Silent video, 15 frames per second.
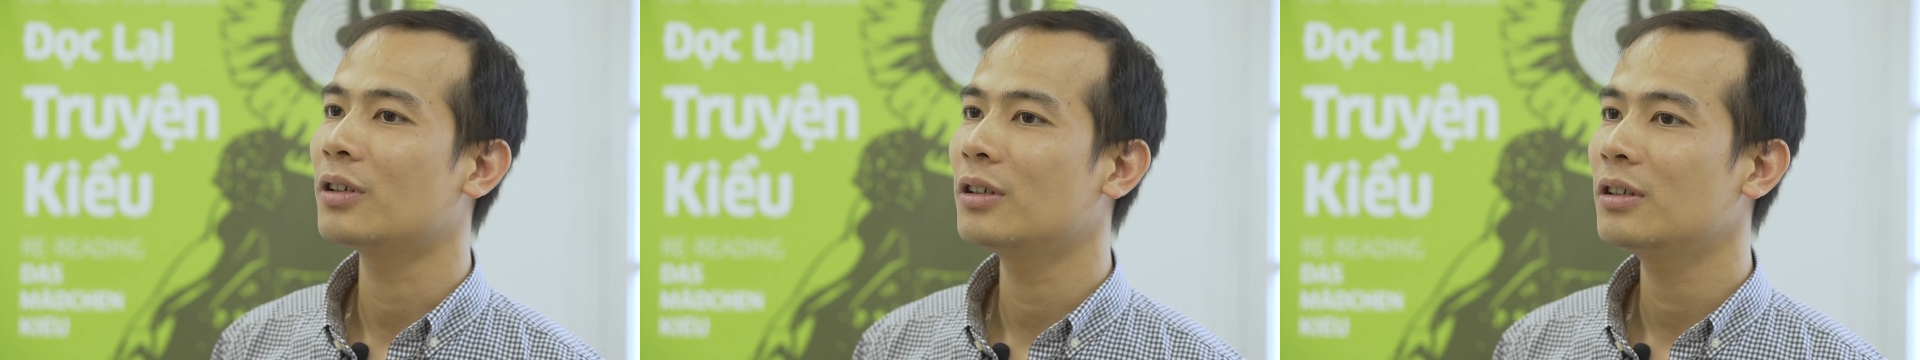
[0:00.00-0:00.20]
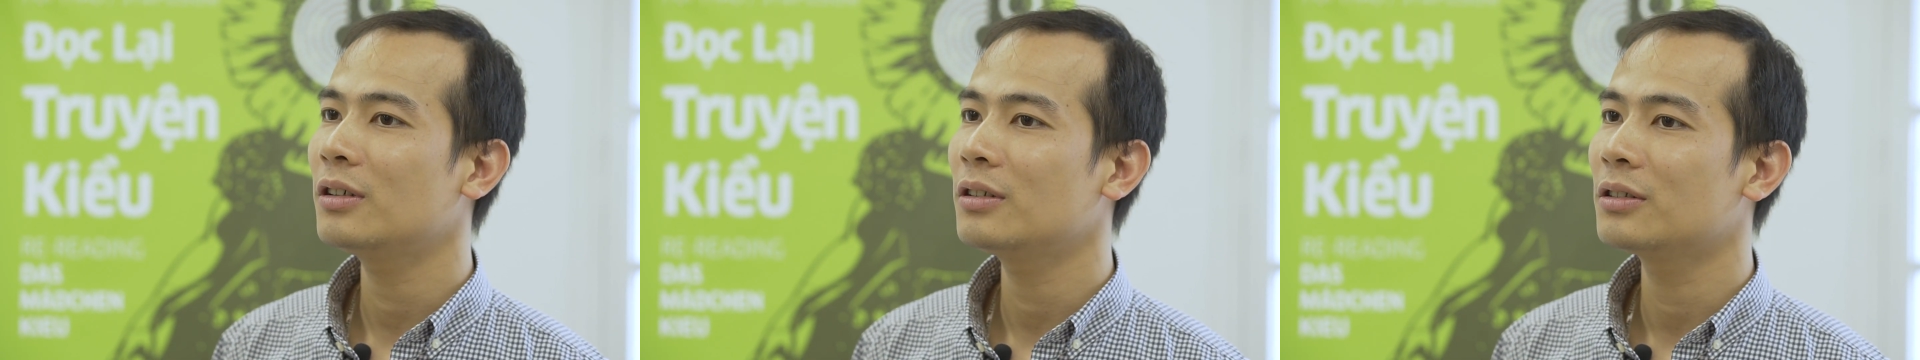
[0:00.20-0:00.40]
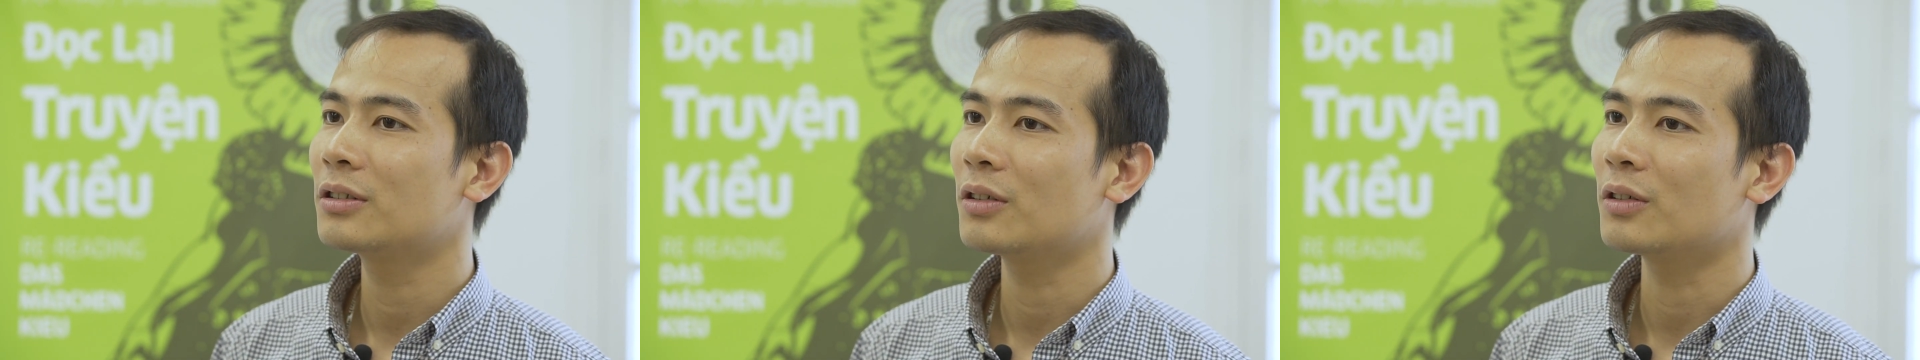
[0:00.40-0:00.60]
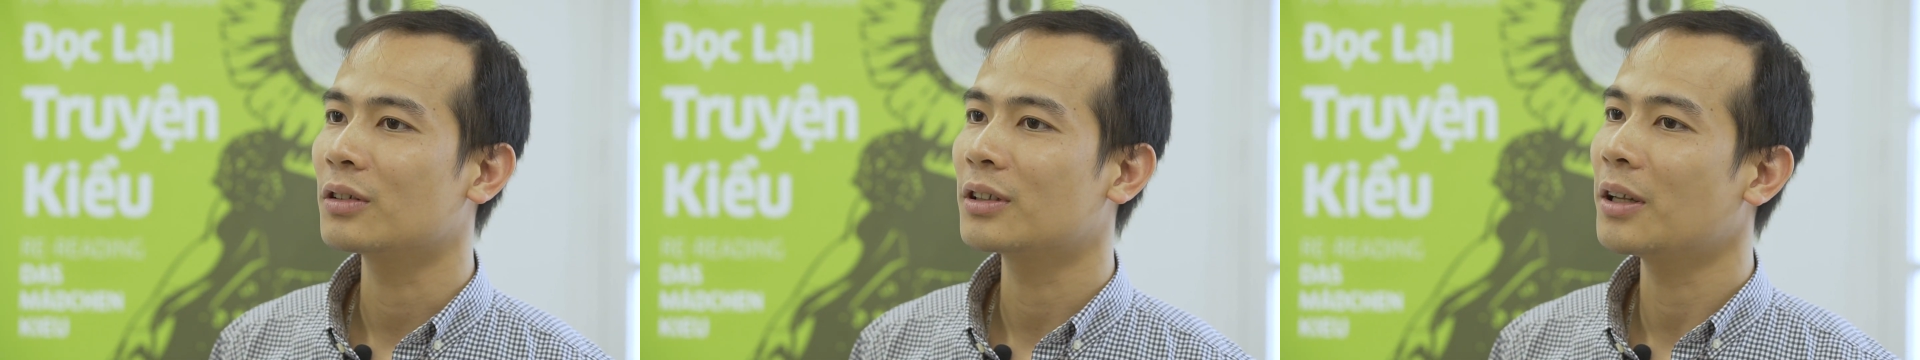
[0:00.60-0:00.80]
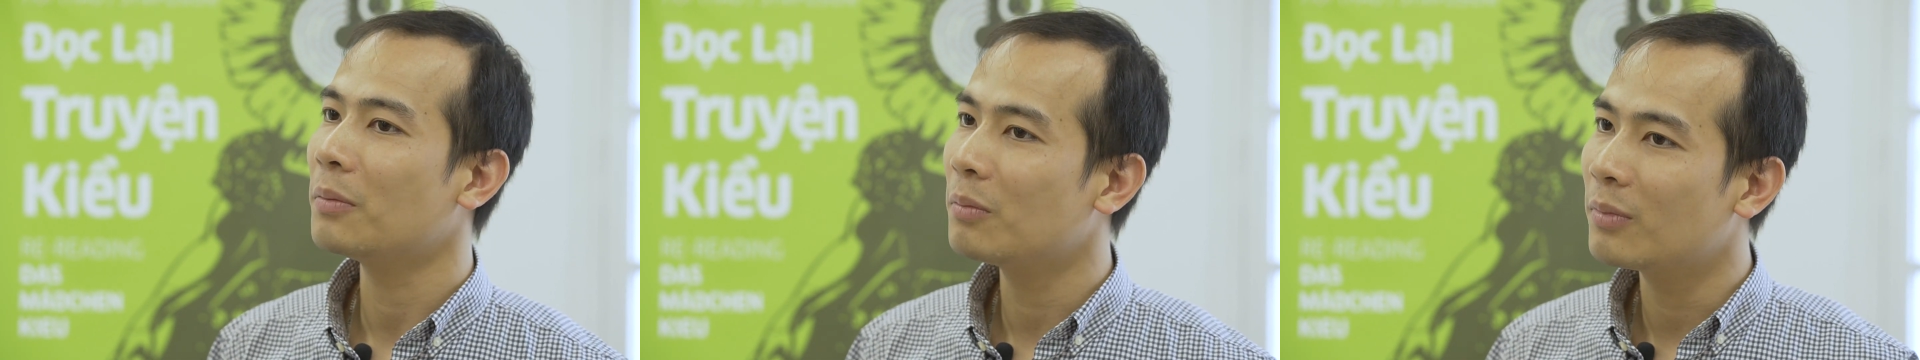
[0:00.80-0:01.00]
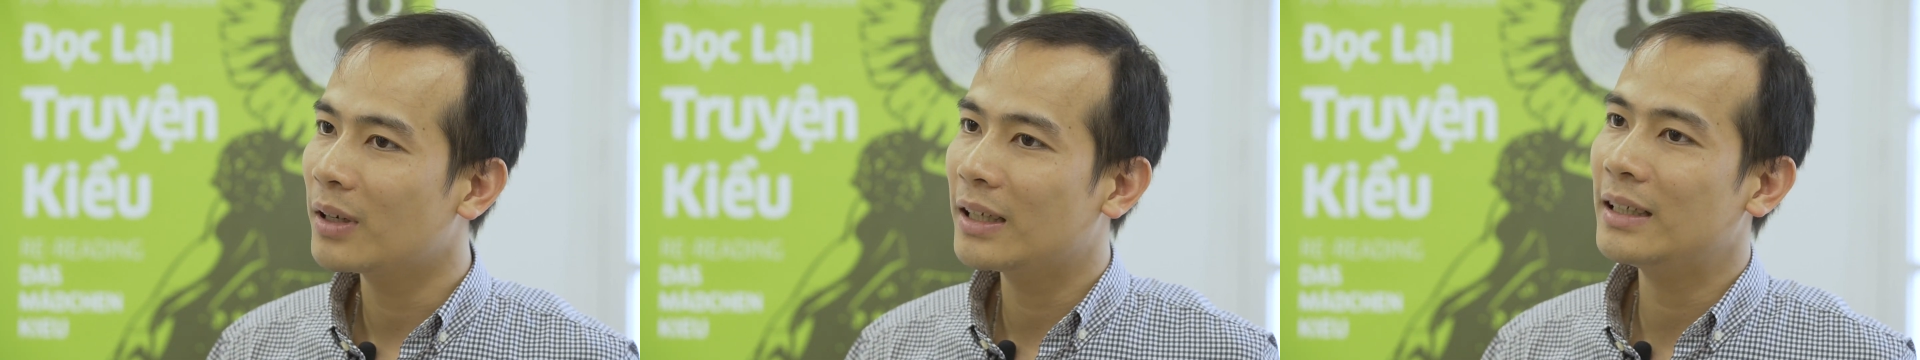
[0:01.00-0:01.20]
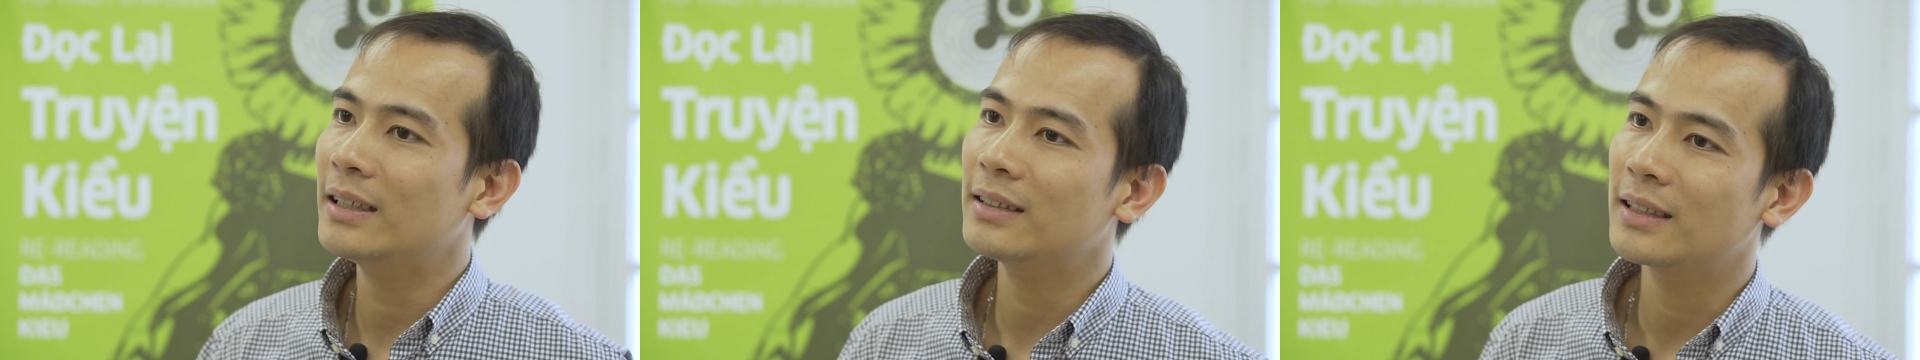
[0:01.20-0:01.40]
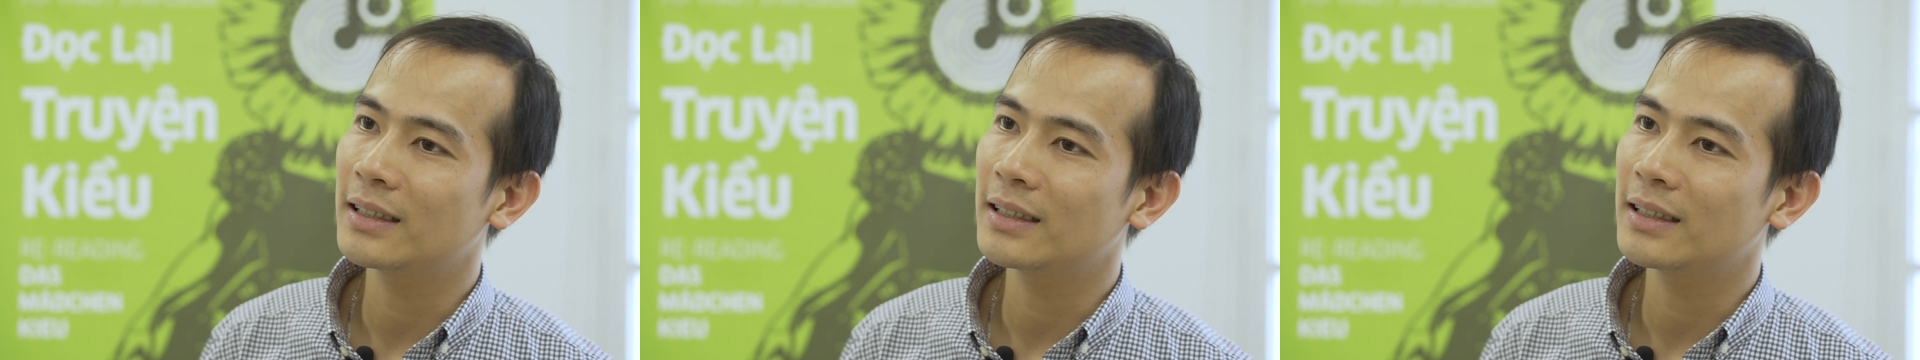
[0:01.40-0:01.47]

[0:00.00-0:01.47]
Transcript: nữ rồi tâm lý